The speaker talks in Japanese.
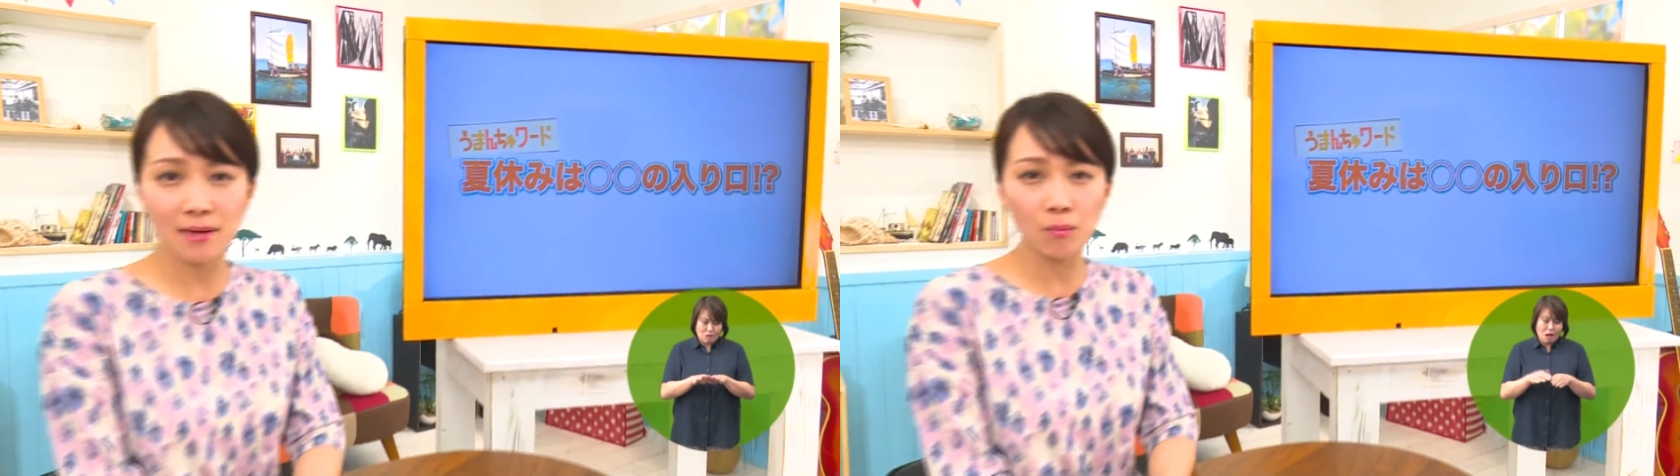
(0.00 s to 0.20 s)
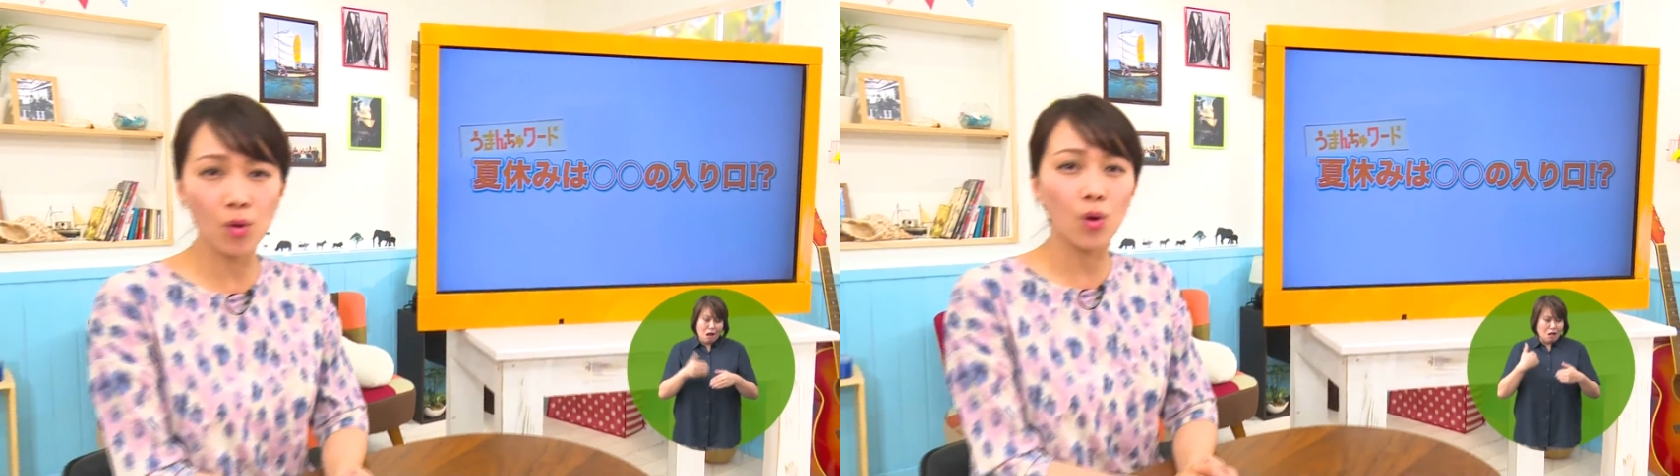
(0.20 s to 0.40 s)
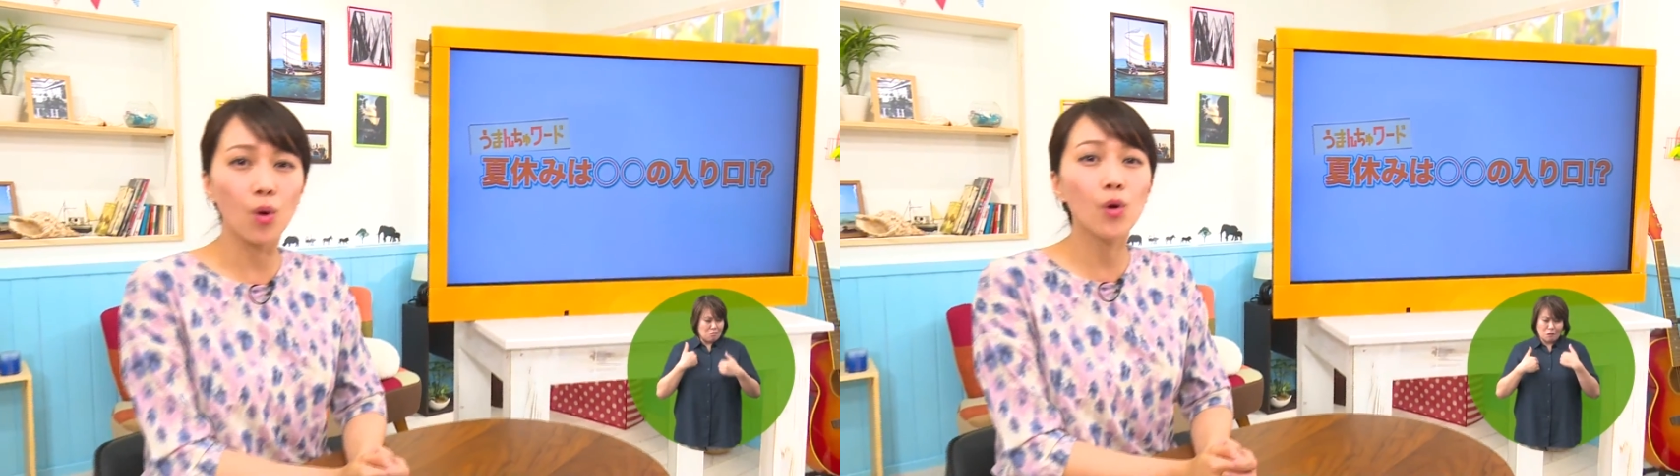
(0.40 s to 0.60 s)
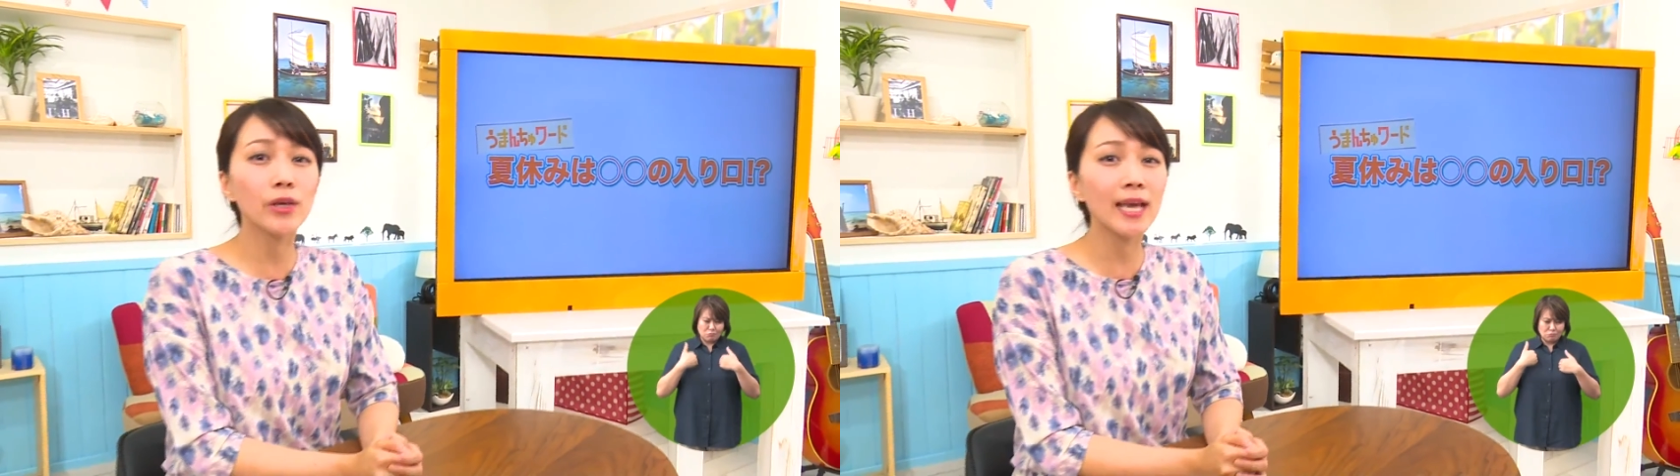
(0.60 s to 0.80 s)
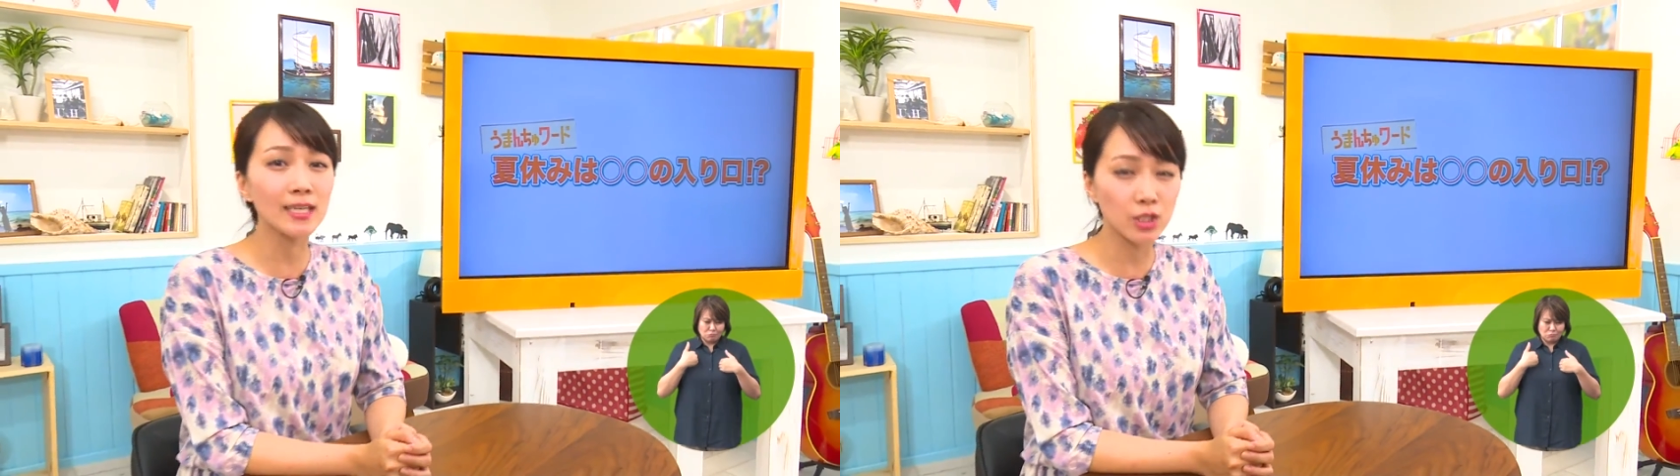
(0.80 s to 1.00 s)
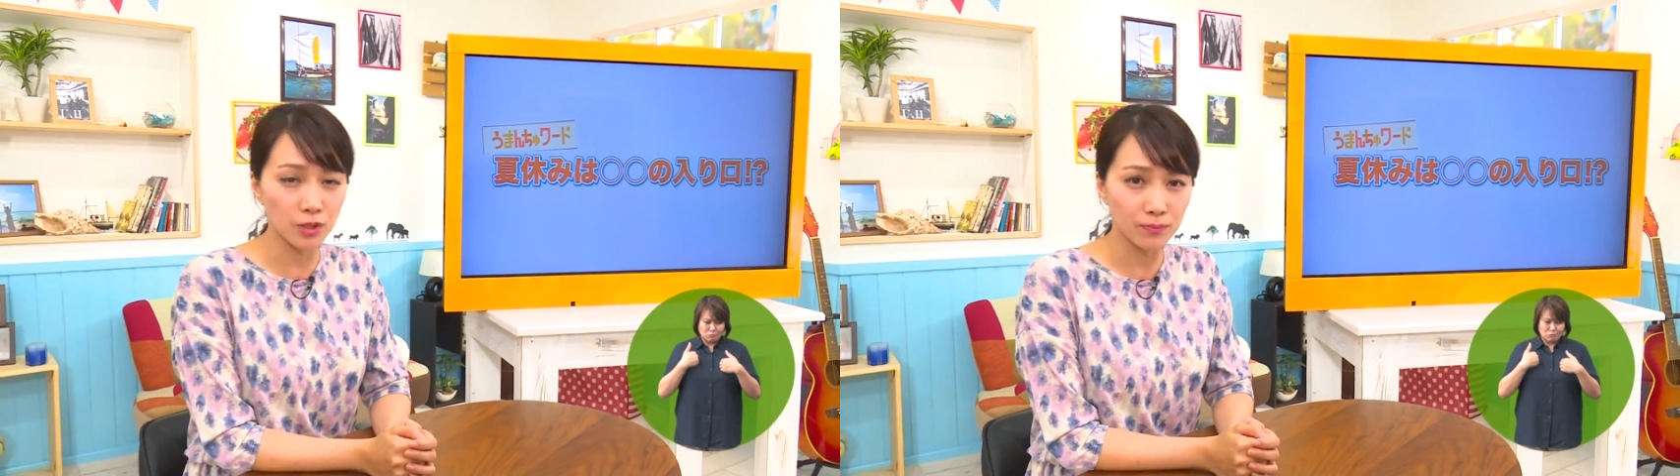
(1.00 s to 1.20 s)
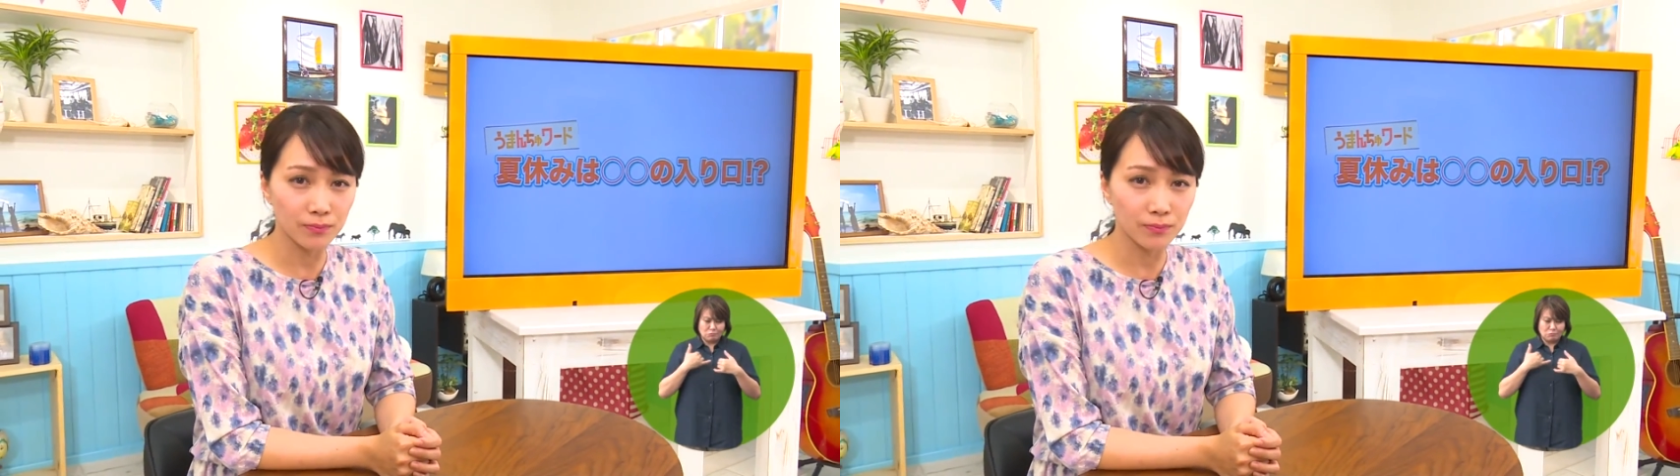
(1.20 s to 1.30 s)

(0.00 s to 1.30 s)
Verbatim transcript: さんも多いはず